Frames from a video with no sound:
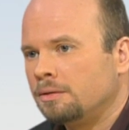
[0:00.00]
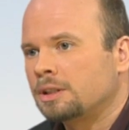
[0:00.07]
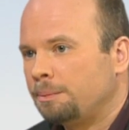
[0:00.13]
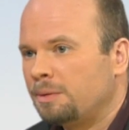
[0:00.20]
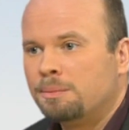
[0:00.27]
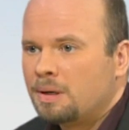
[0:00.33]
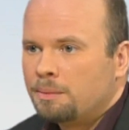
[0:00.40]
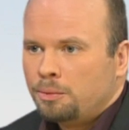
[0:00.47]
Es
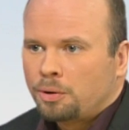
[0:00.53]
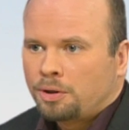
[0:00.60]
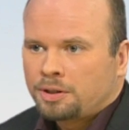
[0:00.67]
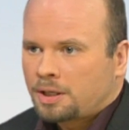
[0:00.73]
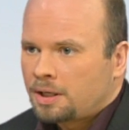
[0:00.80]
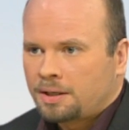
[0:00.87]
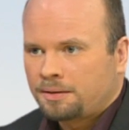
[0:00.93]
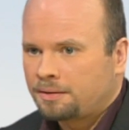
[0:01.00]
gibt immer
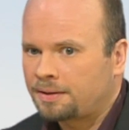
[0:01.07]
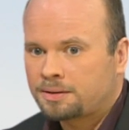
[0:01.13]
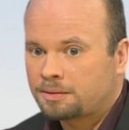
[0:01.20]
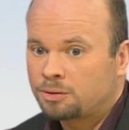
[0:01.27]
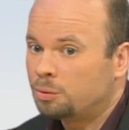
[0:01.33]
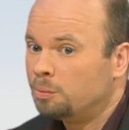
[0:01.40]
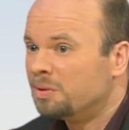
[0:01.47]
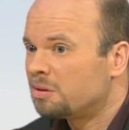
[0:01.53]
Möglichkeiten,
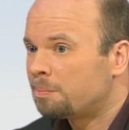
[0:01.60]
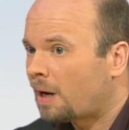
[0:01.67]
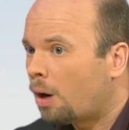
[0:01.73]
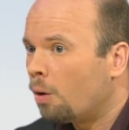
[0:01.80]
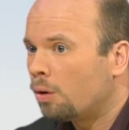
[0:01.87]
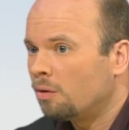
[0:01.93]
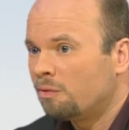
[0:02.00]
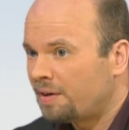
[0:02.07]
das zu
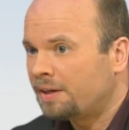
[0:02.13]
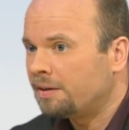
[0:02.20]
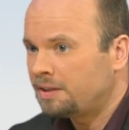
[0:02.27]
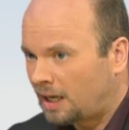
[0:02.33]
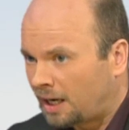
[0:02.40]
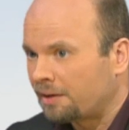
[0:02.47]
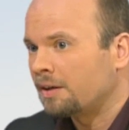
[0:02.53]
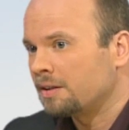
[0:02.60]
missbrauchen, wenn
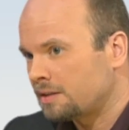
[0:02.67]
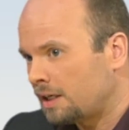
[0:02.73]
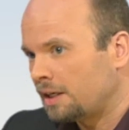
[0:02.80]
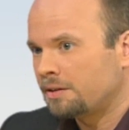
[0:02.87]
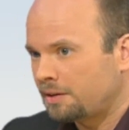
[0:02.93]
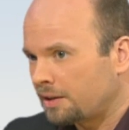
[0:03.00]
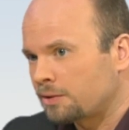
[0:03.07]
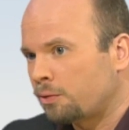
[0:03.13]
die andere
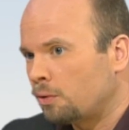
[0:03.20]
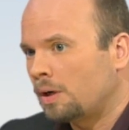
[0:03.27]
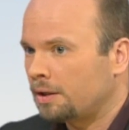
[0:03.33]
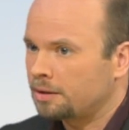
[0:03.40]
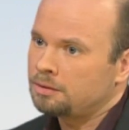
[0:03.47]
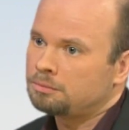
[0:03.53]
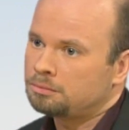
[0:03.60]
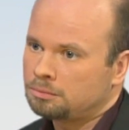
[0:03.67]
Seite das
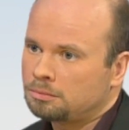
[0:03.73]
vorhat.